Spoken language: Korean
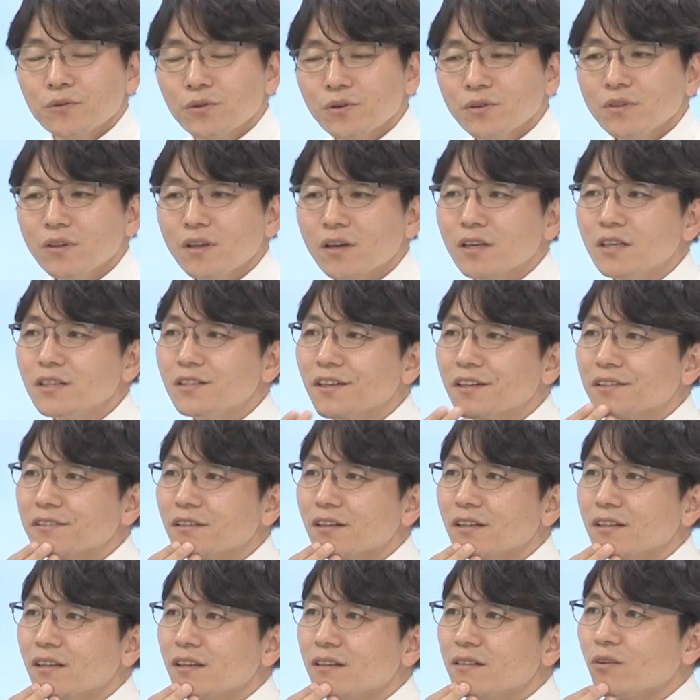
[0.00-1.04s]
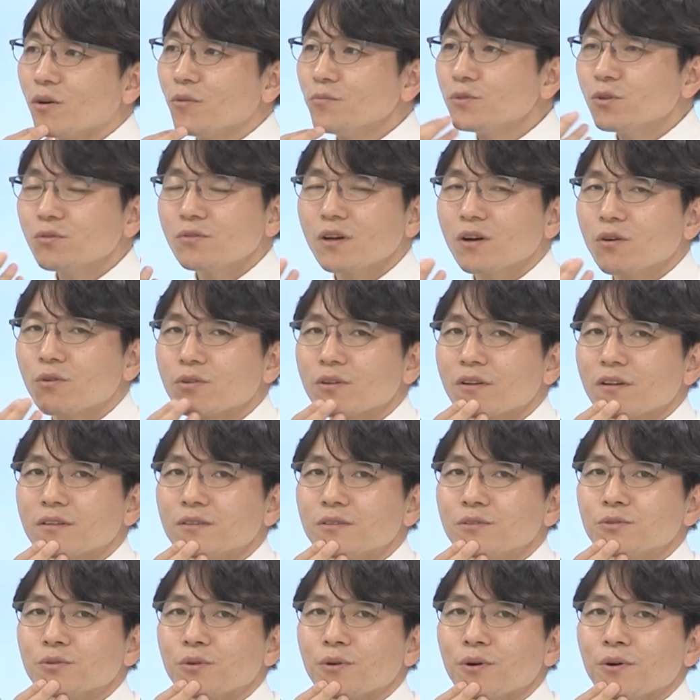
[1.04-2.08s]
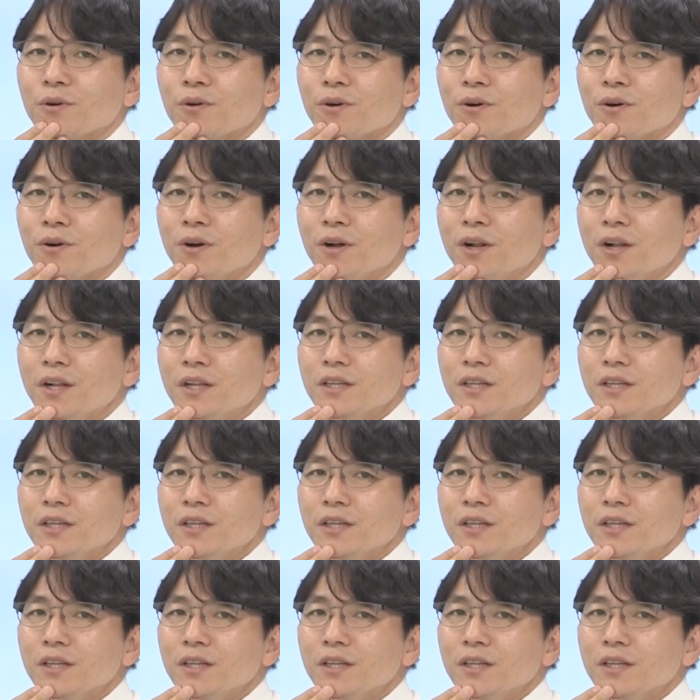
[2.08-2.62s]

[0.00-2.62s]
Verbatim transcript: 그런데 기자들한테는 엄청난 권한을 줘요.